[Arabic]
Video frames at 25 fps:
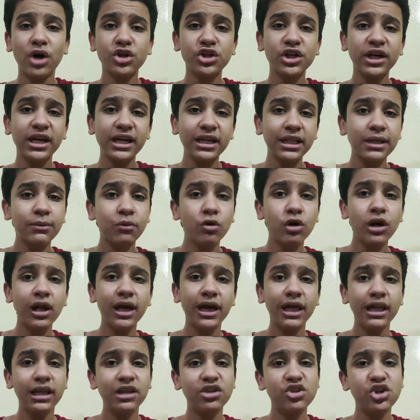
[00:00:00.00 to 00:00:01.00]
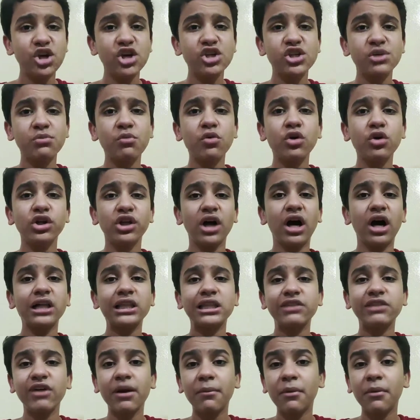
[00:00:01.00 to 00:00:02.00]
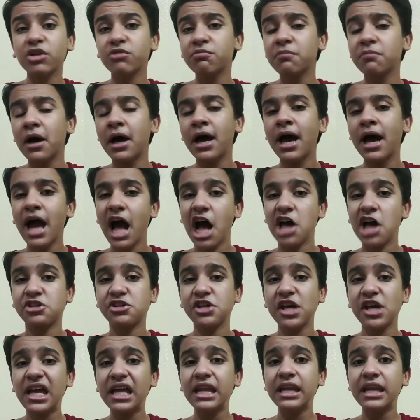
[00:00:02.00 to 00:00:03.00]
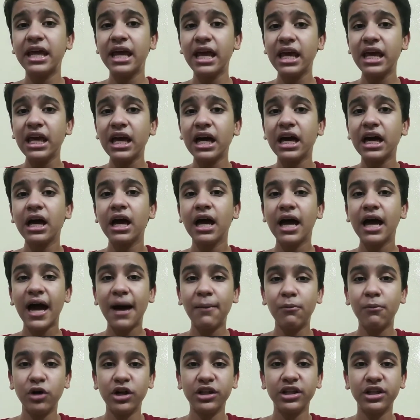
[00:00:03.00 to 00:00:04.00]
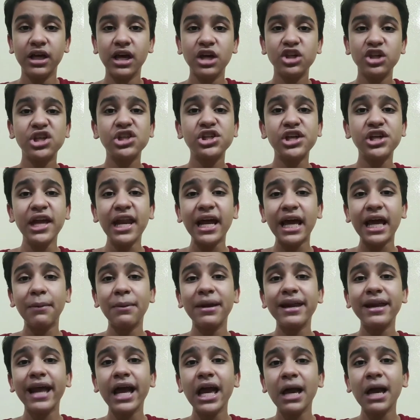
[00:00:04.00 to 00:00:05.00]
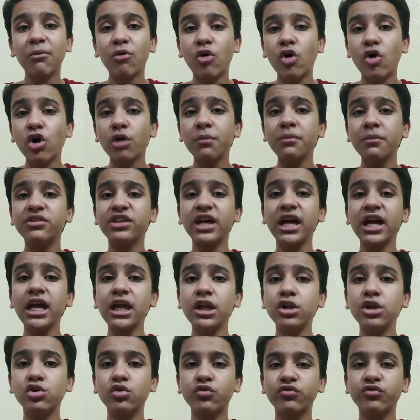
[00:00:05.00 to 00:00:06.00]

وعشان كده بقول لك ان الشاشه ممكن تحط فيها بصمه عشان هي اموليد الشاشه هنا كمان جايه بخرم زي اللي